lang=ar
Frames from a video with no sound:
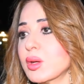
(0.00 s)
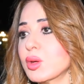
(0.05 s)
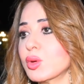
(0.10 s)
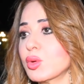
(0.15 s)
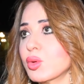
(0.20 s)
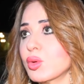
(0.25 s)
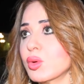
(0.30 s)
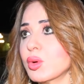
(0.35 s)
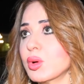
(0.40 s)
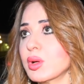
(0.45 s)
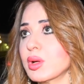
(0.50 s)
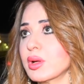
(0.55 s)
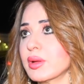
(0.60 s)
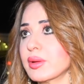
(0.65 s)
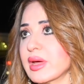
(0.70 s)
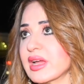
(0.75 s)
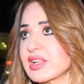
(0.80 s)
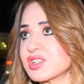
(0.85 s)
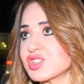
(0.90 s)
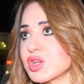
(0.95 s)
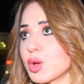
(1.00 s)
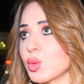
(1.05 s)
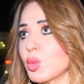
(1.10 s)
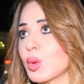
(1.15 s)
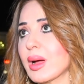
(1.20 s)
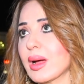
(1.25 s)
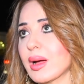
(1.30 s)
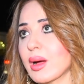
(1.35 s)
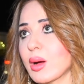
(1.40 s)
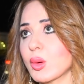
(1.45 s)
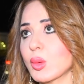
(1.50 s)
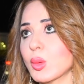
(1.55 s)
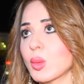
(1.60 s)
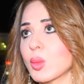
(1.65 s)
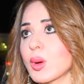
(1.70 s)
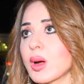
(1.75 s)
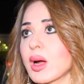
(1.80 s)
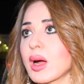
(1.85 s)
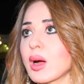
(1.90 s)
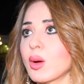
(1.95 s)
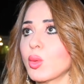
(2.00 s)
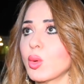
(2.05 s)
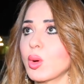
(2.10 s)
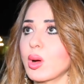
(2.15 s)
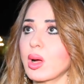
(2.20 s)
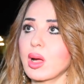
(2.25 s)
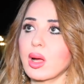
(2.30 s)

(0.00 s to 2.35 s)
انه آه، اتشوه او او